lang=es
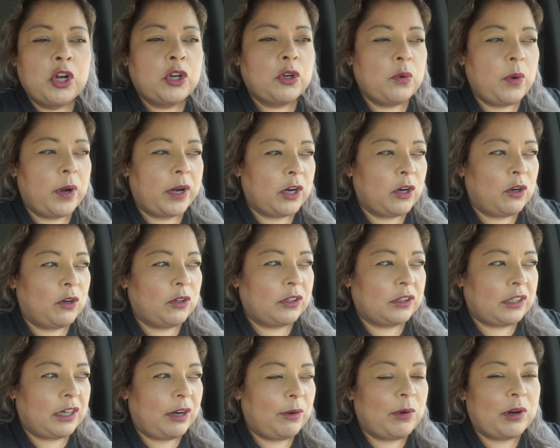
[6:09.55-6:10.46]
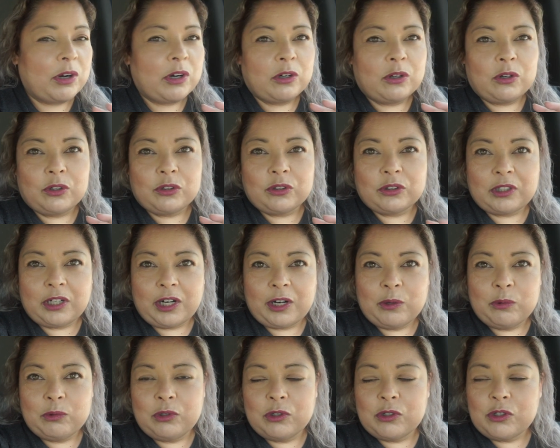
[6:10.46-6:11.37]
No encontré, bueno,
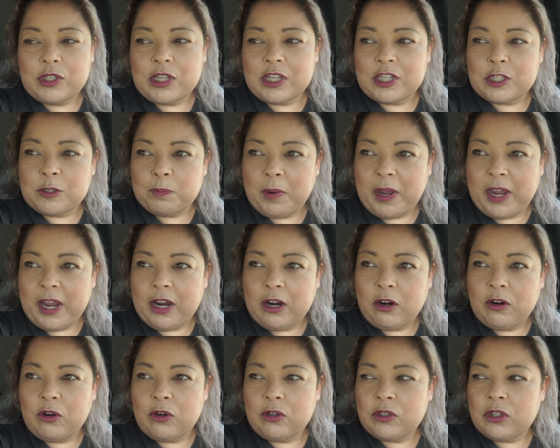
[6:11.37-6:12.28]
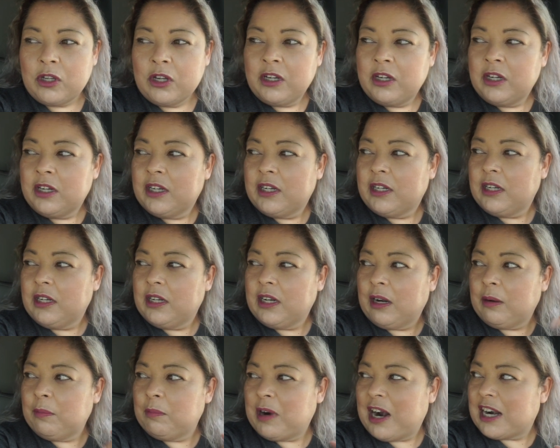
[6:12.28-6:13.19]
encontré unos espejos y
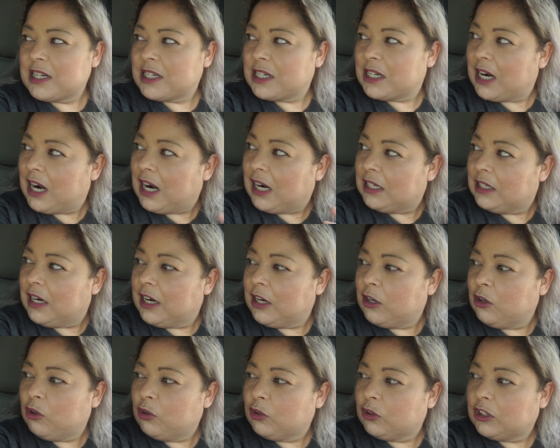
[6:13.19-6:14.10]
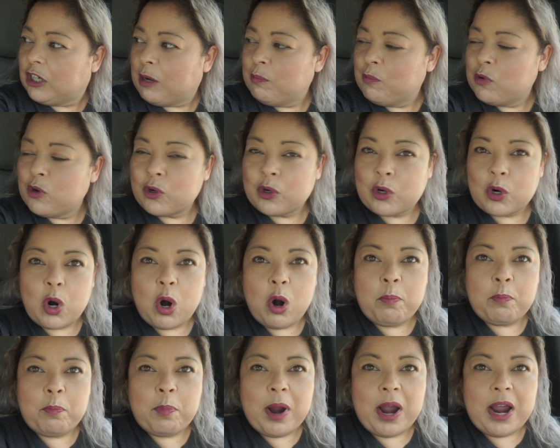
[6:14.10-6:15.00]
en Marshall encontramos
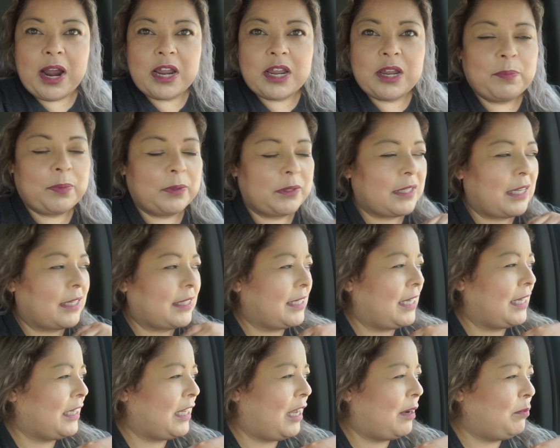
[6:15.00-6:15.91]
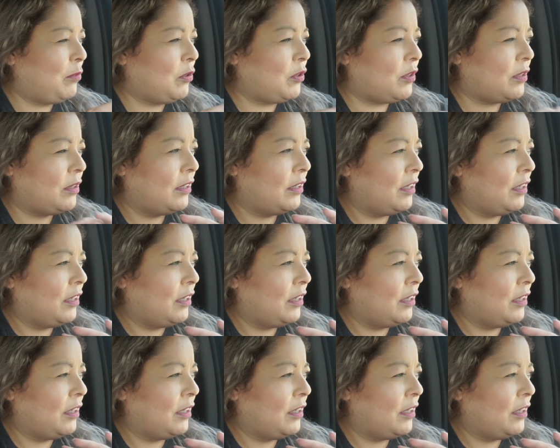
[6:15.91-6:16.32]
ropa y pues así andamos.